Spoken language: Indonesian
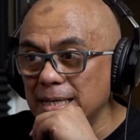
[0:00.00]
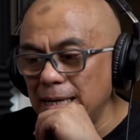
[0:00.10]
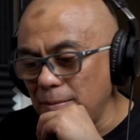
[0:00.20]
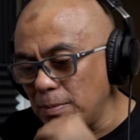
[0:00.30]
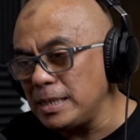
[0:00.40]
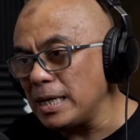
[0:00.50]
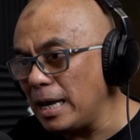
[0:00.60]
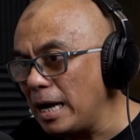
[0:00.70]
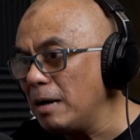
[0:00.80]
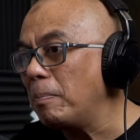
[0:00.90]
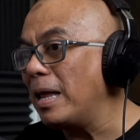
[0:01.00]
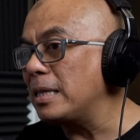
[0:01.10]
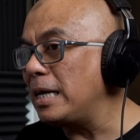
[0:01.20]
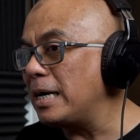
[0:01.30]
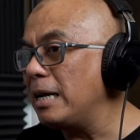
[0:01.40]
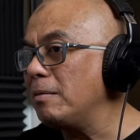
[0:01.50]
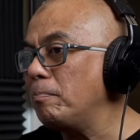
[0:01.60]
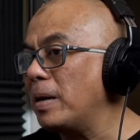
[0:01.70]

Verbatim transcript: Ini menjelang pelantikan